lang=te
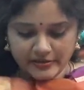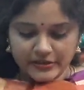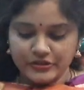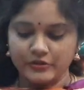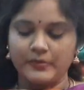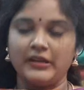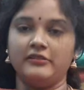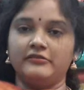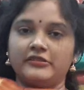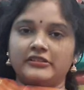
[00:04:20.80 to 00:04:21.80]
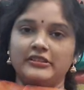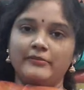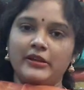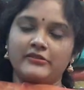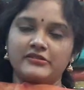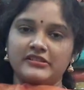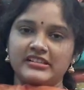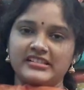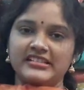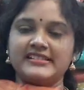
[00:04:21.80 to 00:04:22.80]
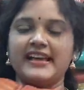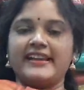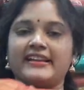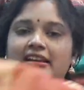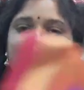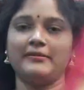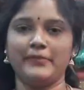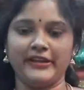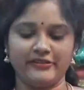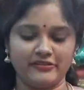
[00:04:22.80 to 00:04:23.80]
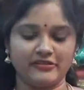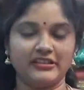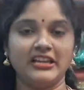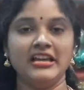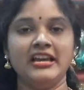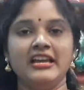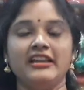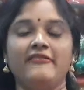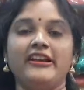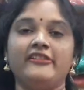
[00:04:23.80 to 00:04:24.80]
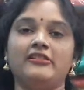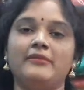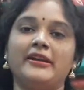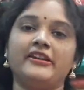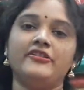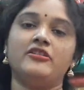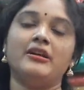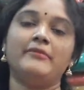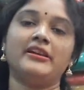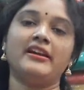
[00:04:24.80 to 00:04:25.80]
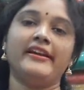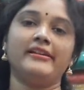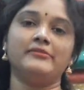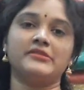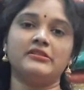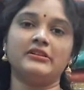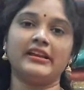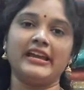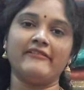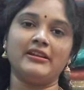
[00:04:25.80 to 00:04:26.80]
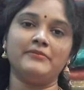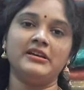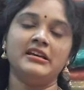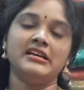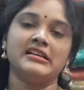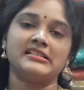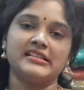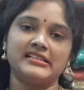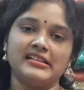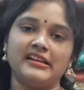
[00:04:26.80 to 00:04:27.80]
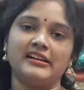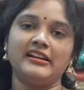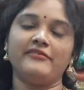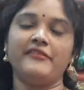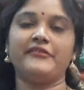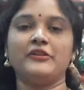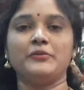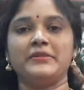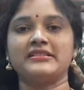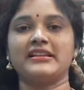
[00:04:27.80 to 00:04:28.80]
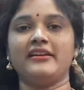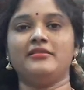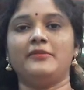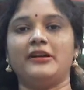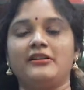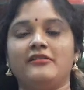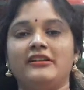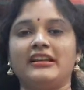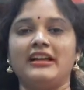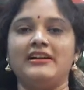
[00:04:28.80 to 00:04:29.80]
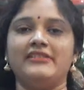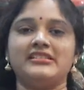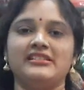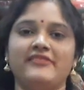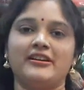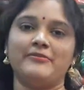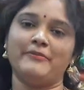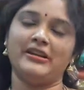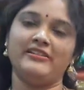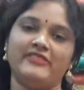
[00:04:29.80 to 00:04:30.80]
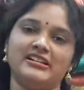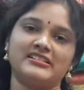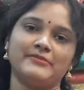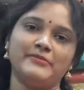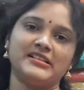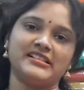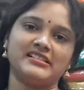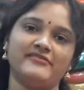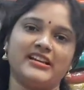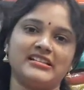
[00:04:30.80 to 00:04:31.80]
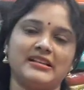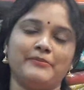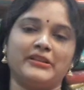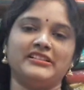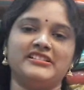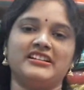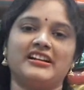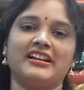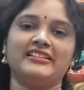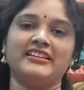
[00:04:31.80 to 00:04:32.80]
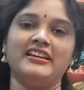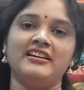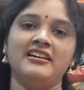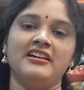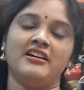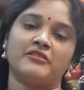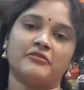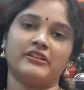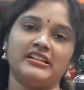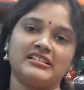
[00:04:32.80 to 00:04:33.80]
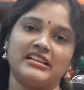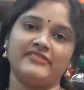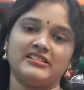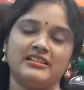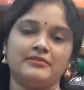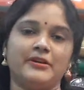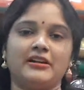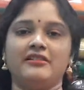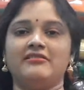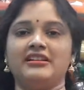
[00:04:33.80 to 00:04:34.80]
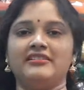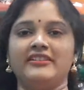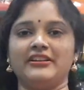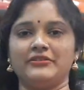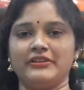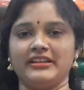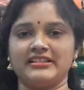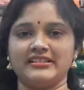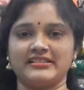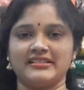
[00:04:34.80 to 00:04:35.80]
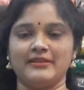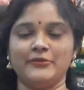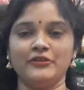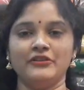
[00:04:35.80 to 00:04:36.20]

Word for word: టిష్యూ పళ్ళు ఉంటుంది బ్లౌజ్ వచ్చేసి శారీ కలరే ప్లెయిన్ ఉంటుంది ఇవన్నీ కూడా మనకి యోగాంబిక హ్యాండ్లూమ్స్లో కేవలం సిక్స్ హండ్రెడ్ అండ్ ఫిఫ్టీ రూపీస్కి అందుబాటులో ఉన్నాయి కావాల్సిన వారు మమ్మల్ని వాట్సాప్ మెసేజ్ ద్వారా సంప్రదించినట్లయితే కొరియర్ సర్వీస్ అందుబాటులో ఉన్నందువల్ల కొరియర్ చేస్తాము